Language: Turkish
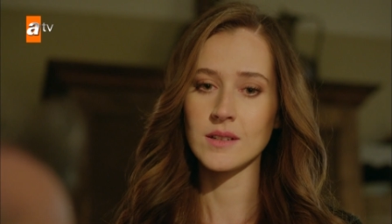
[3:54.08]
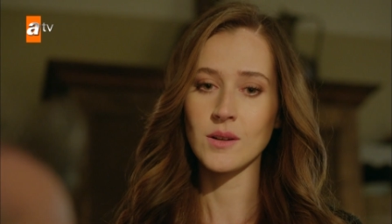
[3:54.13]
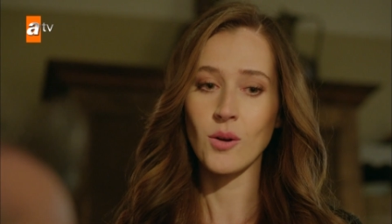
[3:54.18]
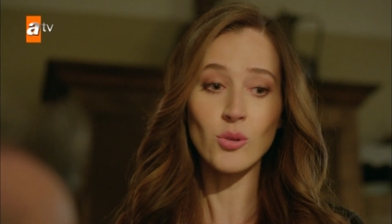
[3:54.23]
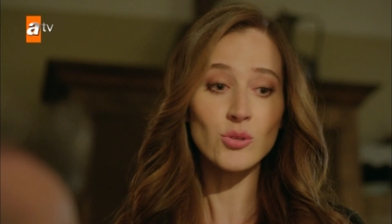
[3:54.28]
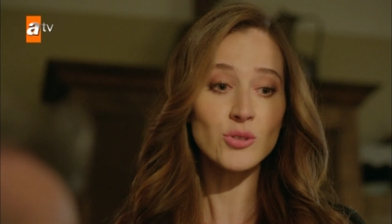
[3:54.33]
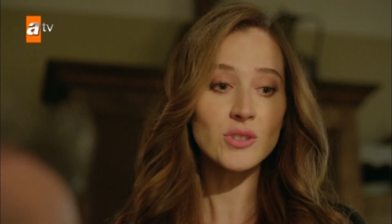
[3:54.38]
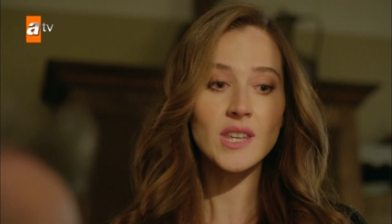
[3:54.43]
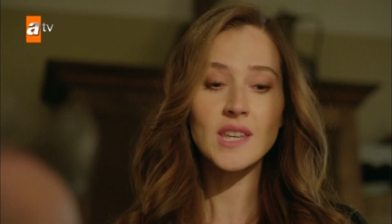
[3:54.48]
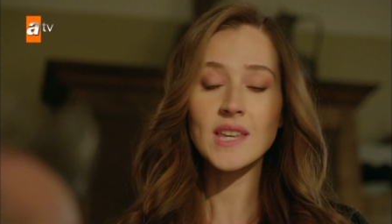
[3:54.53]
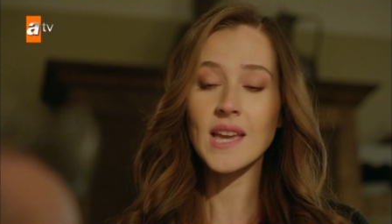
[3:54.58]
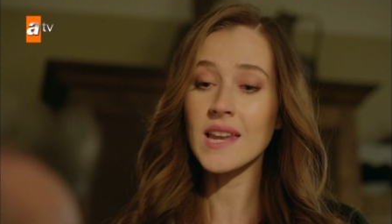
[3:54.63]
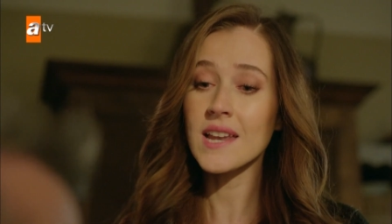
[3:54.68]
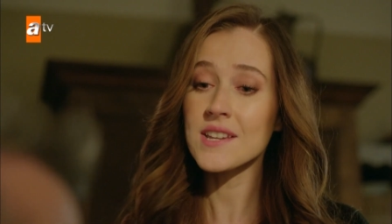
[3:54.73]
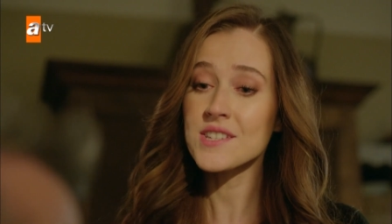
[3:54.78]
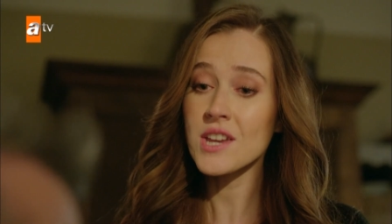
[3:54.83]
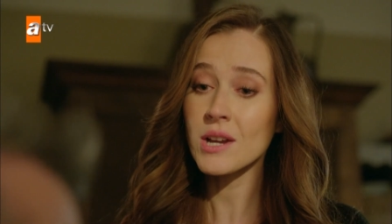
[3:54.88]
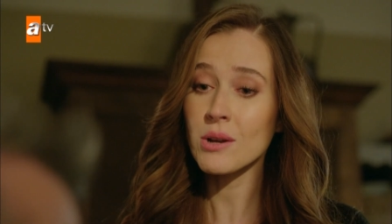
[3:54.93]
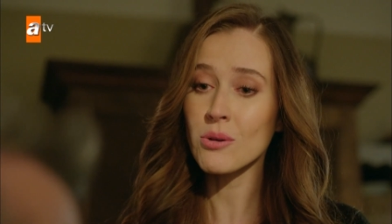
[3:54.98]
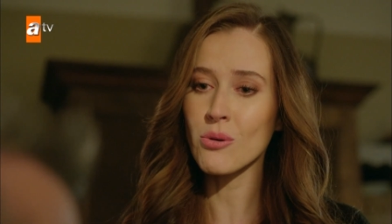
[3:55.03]
Onunki
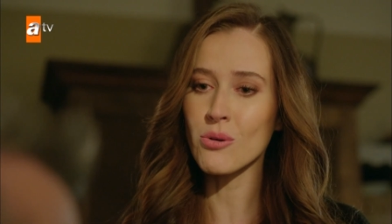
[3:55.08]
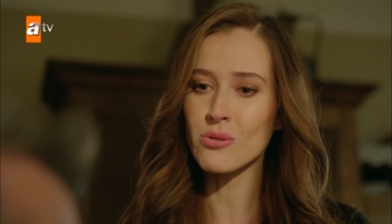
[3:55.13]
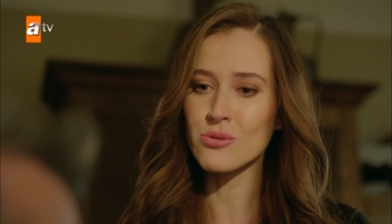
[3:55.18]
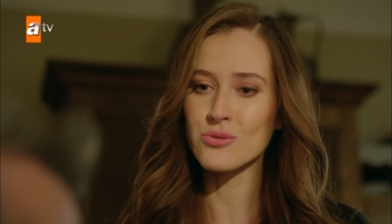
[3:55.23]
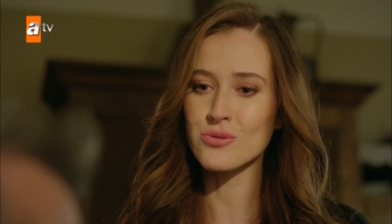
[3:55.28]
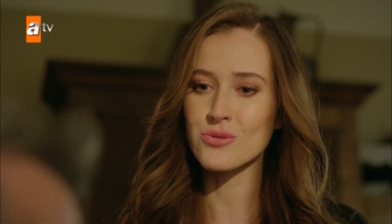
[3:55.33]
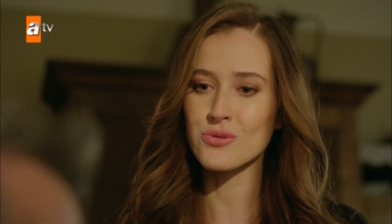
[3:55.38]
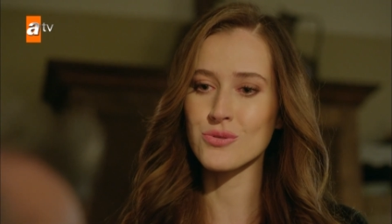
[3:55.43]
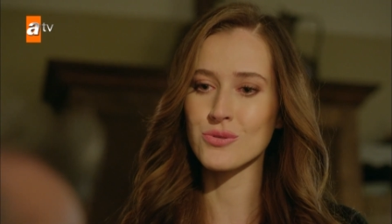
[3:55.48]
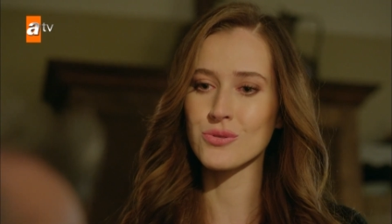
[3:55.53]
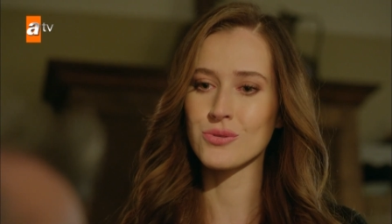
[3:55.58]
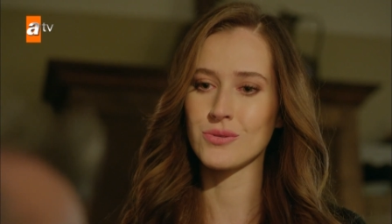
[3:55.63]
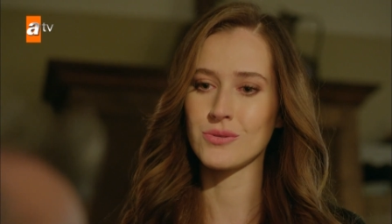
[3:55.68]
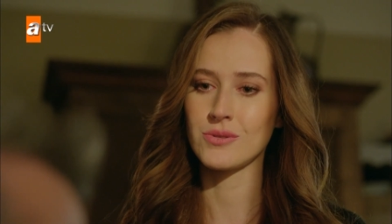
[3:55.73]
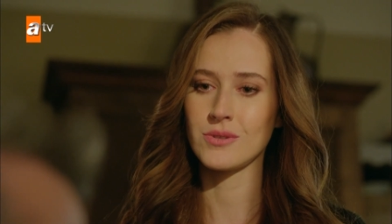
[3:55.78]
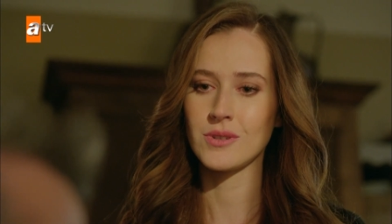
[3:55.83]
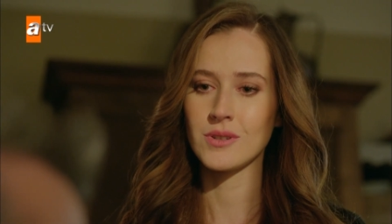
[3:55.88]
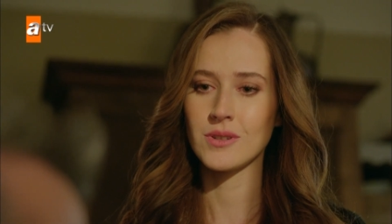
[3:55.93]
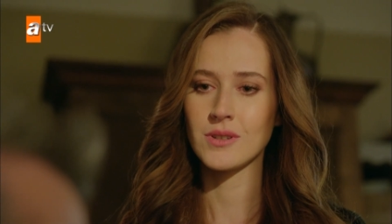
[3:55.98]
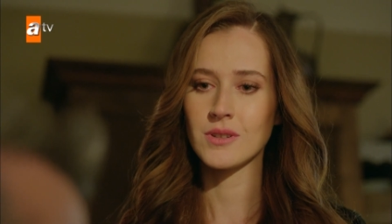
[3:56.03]
gelecek korkusu.
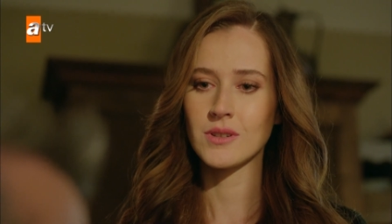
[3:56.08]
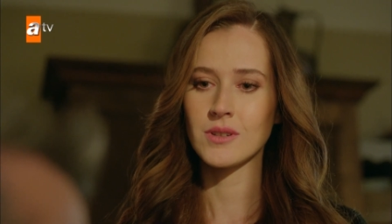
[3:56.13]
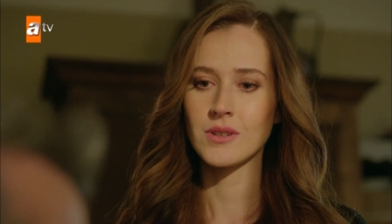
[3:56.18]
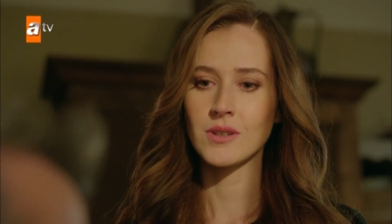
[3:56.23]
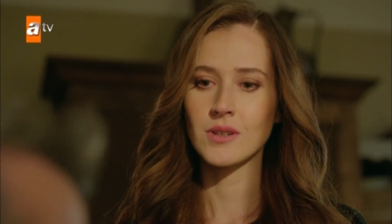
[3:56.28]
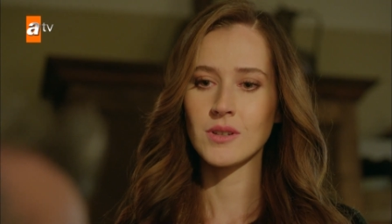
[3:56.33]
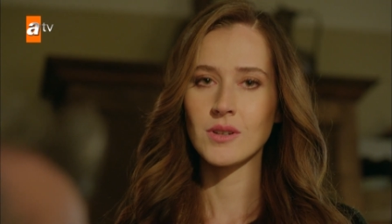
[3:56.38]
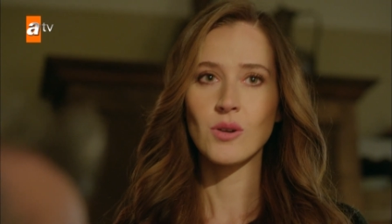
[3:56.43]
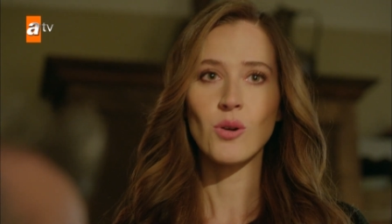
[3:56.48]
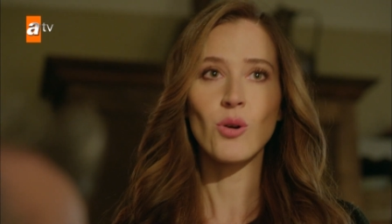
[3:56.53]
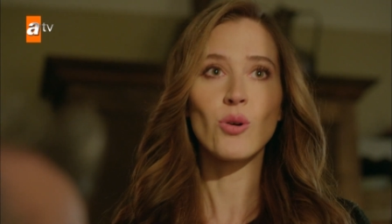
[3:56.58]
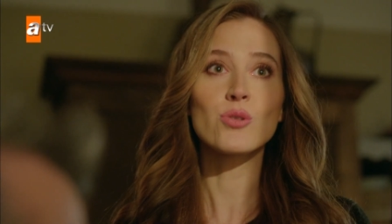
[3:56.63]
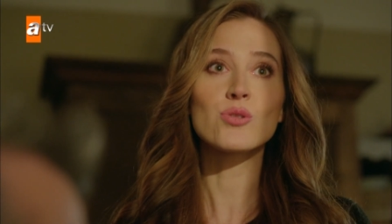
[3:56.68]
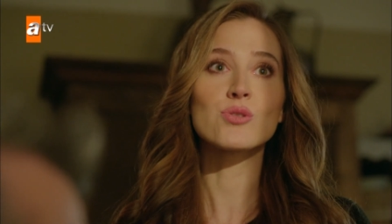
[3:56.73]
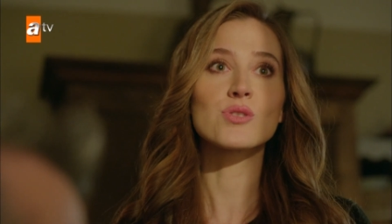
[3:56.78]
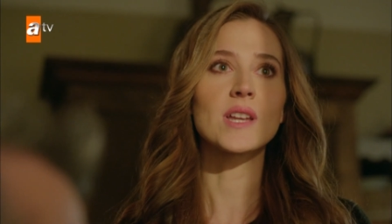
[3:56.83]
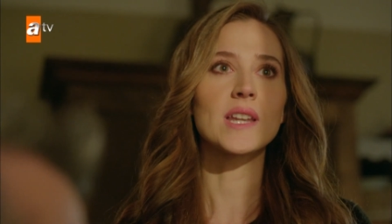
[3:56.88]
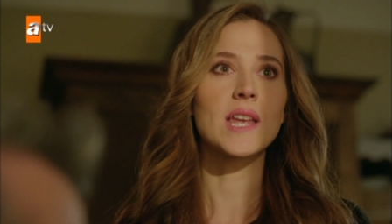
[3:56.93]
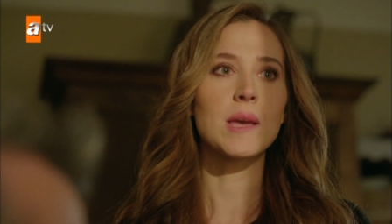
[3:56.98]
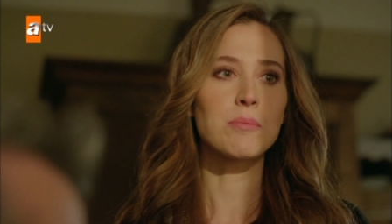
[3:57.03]
O
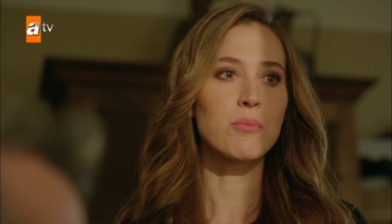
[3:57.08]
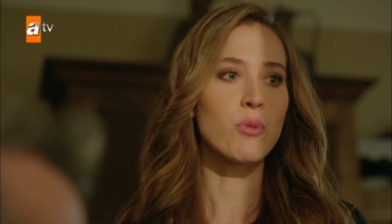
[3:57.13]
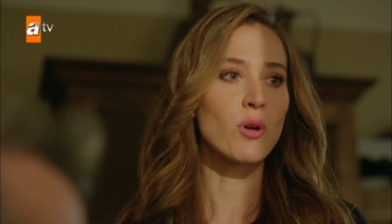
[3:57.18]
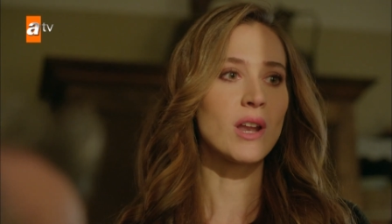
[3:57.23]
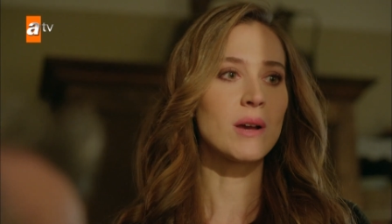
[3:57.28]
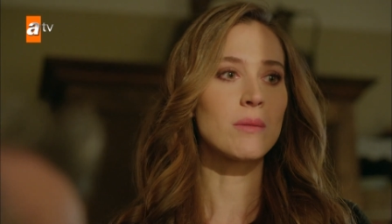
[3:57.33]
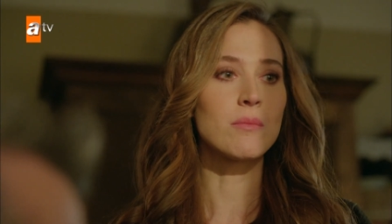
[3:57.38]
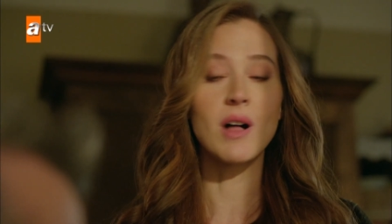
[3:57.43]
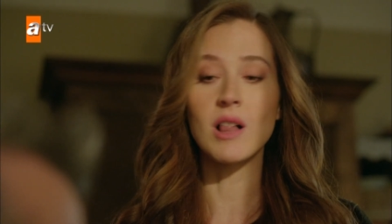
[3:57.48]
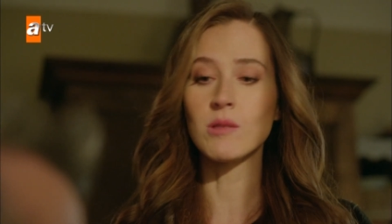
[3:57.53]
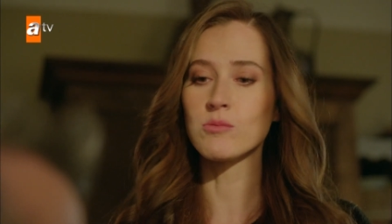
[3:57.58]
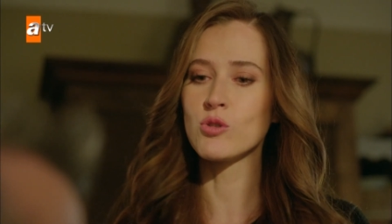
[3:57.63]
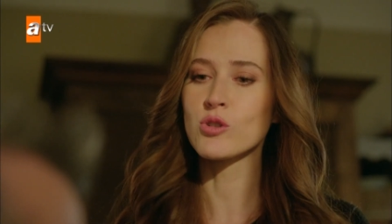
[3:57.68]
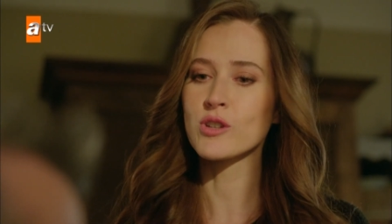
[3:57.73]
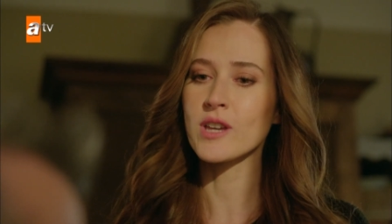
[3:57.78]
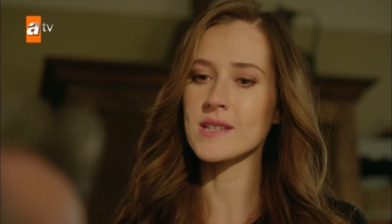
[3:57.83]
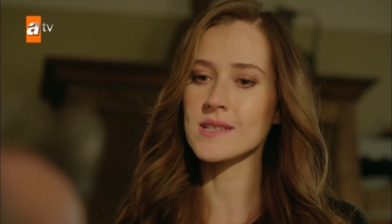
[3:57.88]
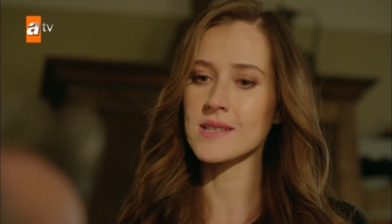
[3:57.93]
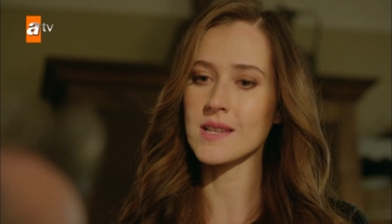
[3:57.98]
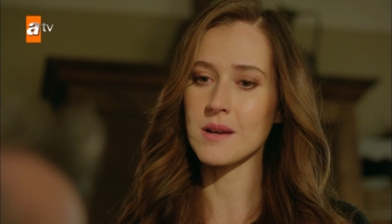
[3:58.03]
yüzden hep böyle mal
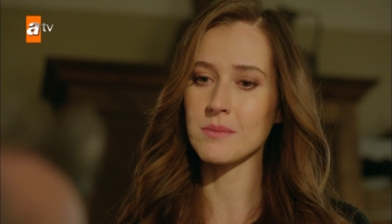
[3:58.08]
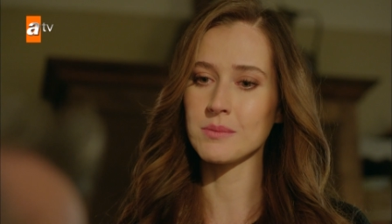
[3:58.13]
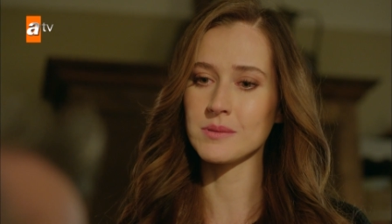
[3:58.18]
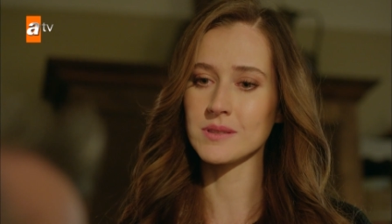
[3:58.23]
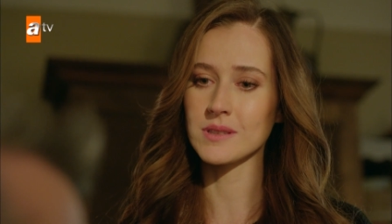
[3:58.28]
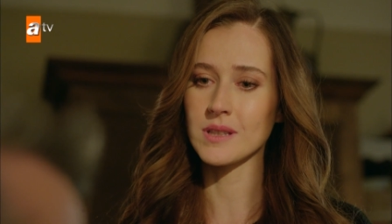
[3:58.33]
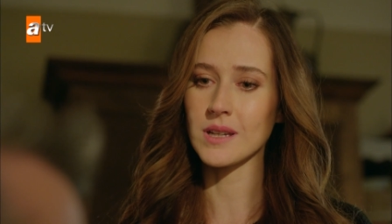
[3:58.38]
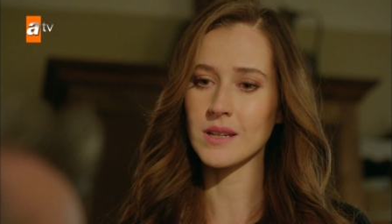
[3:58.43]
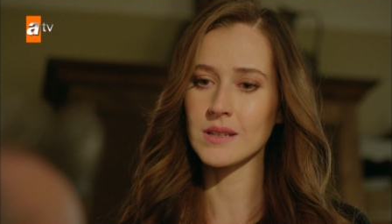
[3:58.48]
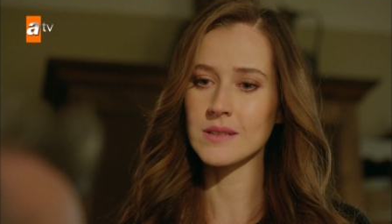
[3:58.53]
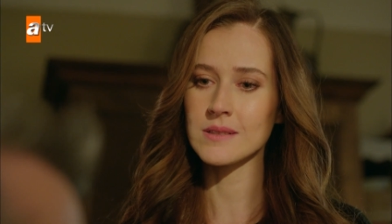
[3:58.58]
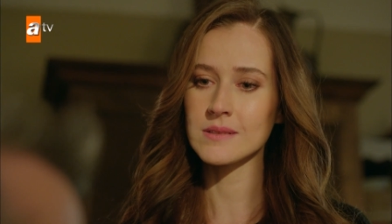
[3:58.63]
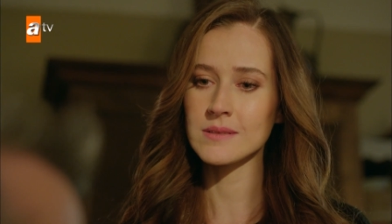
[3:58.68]
mülk hesabında.